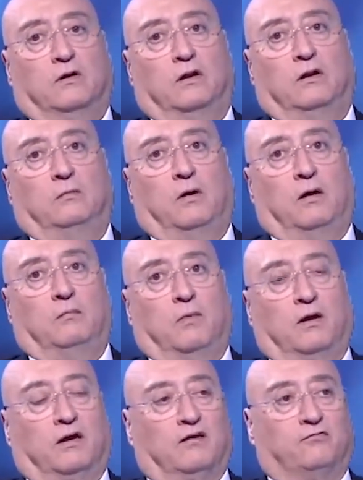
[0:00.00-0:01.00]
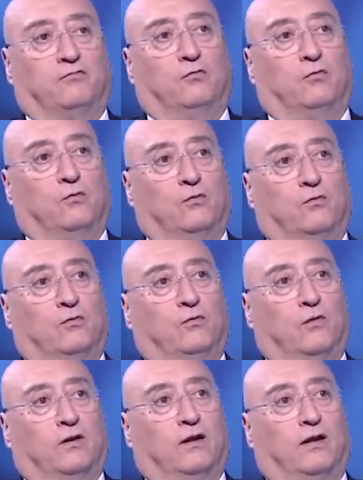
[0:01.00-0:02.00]
يعني ما ما كفوا
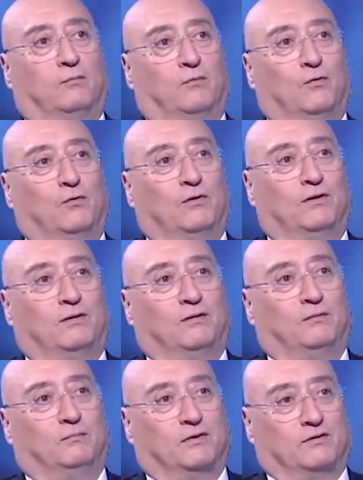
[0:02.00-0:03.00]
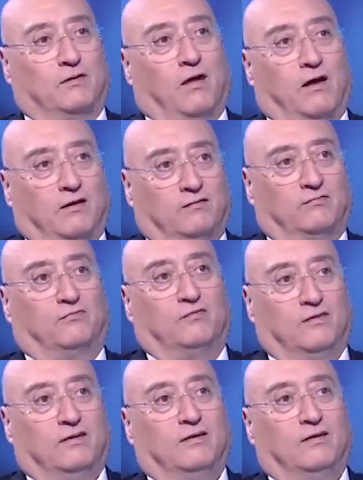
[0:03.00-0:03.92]
انه انا عم بقول بالطائف